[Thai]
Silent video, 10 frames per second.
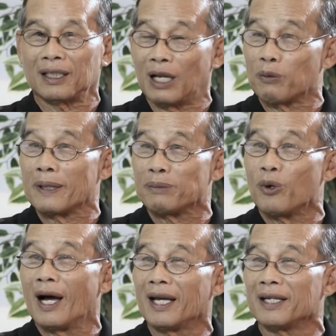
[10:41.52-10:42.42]
เราเป็น
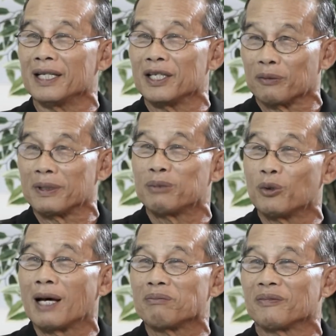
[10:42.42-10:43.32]
ผู้ให้ดีกว่าเป็นผู้
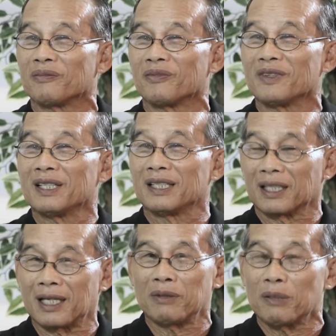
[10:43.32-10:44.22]
รับ
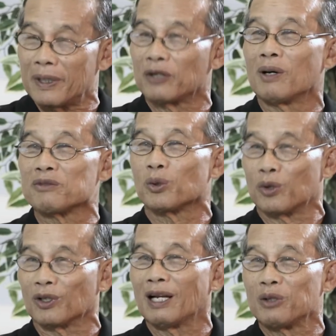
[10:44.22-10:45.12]
นะครับแล้วเป็นความสุข
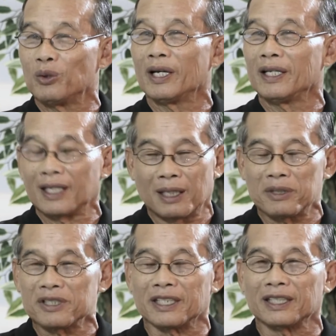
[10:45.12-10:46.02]
ของเราด้วยนี่ครับ
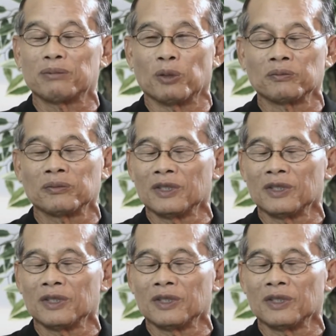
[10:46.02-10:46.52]
คือสิ่งที่ผม